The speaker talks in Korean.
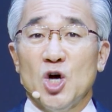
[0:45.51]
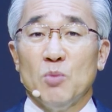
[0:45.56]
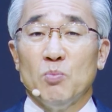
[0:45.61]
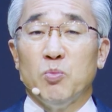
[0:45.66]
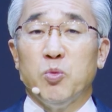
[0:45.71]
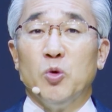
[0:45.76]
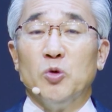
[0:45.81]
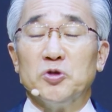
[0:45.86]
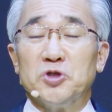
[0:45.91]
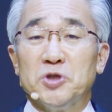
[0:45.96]

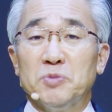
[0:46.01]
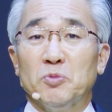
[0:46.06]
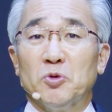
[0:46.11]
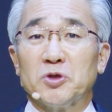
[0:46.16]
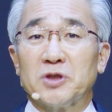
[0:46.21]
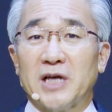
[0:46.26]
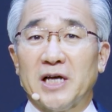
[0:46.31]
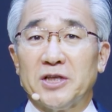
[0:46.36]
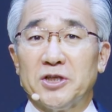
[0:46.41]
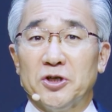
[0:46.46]
보지
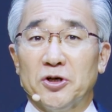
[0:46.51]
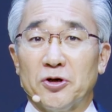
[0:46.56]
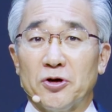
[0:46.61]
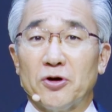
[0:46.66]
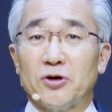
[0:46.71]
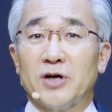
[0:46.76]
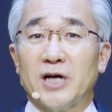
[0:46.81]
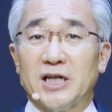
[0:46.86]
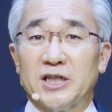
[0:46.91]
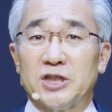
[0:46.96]
못한
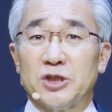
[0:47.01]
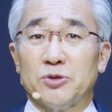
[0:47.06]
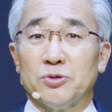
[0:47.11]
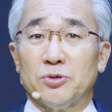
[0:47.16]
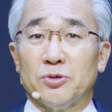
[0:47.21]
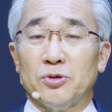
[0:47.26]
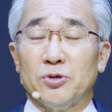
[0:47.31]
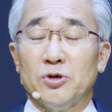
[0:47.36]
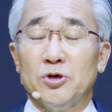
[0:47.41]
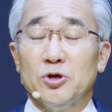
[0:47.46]

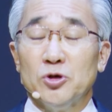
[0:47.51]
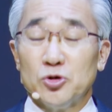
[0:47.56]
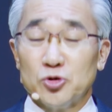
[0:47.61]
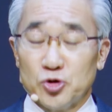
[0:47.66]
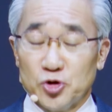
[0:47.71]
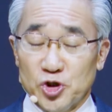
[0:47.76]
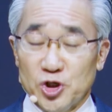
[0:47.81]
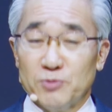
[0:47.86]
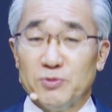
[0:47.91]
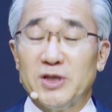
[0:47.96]
영역까지도
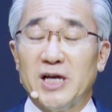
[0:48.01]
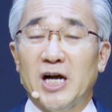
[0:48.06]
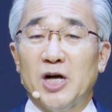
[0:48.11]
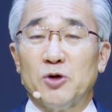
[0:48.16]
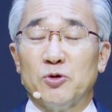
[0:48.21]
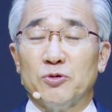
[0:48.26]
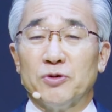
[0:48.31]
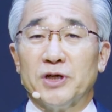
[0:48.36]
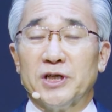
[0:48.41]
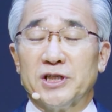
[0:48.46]
주님은
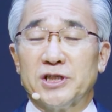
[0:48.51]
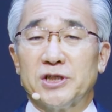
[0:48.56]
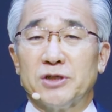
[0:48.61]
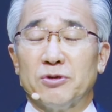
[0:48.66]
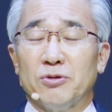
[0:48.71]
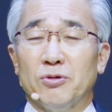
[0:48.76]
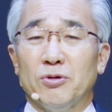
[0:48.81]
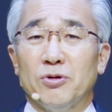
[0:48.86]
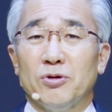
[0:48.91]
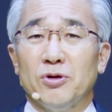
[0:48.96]
알고
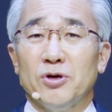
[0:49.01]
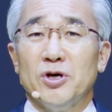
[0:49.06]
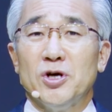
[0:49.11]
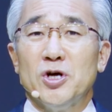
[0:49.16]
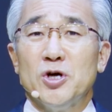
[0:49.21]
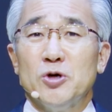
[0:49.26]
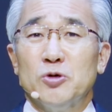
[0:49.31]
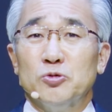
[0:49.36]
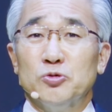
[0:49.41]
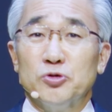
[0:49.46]
계시고
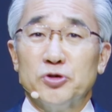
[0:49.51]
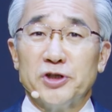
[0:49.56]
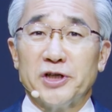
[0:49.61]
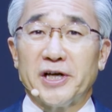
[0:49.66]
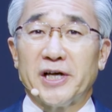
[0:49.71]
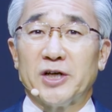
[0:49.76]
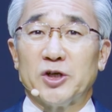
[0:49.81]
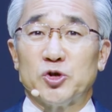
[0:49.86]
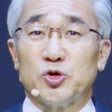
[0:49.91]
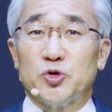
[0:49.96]

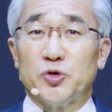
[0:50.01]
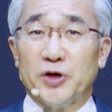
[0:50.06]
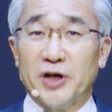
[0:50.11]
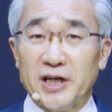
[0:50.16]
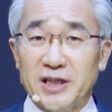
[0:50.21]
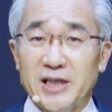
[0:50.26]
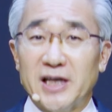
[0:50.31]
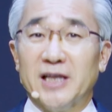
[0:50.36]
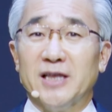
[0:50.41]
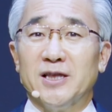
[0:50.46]
우리의
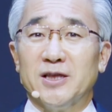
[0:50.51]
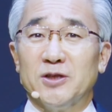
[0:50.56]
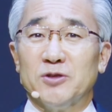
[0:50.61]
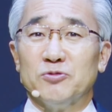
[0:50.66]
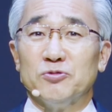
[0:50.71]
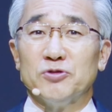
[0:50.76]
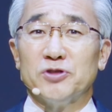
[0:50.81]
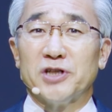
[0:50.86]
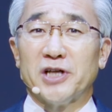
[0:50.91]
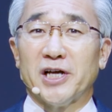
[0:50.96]
죄된
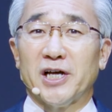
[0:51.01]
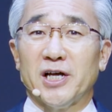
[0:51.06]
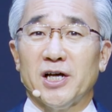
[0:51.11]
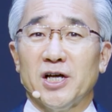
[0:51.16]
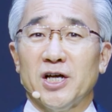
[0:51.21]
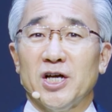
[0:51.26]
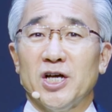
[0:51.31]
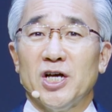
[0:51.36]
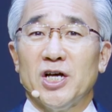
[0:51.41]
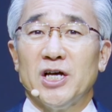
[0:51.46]
우리의
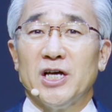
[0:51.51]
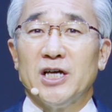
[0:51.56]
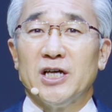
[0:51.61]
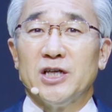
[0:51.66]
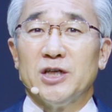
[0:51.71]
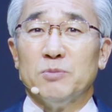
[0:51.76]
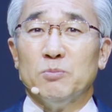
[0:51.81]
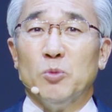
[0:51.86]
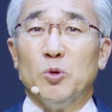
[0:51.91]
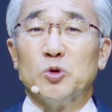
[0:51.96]

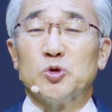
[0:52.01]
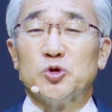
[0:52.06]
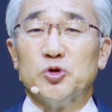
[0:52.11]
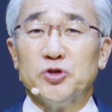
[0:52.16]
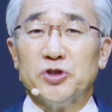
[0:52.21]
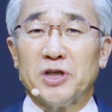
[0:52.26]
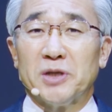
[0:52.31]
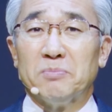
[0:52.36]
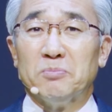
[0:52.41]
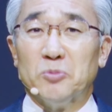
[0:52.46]
이
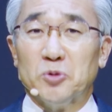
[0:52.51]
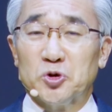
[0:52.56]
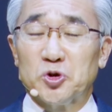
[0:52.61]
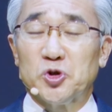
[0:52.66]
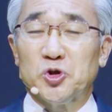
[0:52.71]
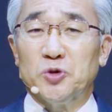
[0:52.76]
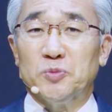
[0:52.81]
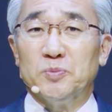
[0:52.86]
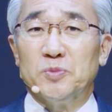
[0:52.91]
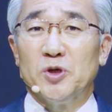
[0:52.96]
모순된
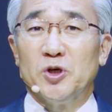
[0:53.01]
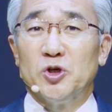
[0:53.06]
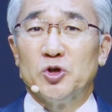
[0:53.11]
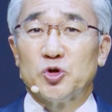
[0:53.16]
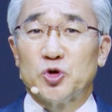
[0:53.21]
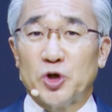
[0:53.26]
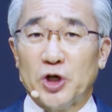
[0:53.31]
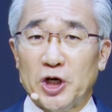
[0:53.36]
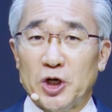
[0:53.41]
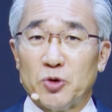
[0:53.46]
모습
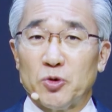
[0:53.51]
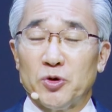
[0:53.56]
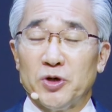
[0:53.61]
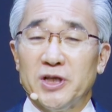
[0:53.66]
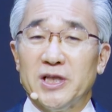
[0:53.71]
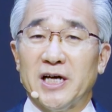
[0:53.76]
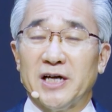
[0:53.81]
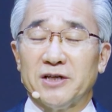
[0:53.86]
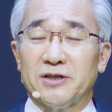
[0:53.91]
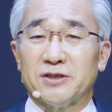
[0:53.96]
죄로
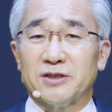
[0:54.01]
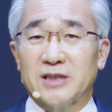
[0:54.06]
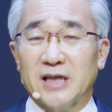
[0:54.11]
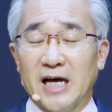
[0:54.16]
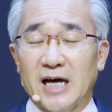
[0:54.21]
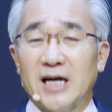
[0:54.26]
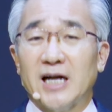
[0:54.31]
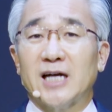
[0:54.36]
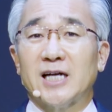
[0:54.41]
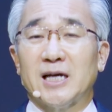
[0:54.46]
인하여
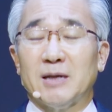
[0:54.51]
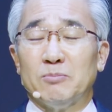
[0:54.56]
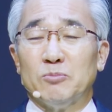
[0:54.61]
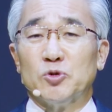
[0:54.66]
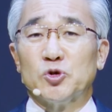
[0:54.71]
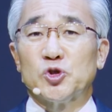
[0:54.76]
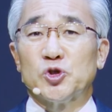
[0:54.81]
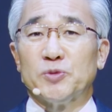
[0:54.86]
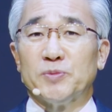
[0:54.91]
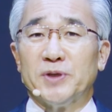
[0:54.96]
타락한
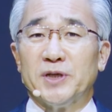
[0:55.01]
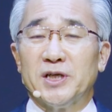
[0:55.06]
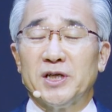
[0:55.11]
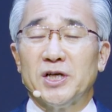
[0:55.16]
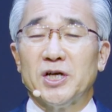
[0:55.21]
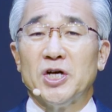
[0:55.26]
모습이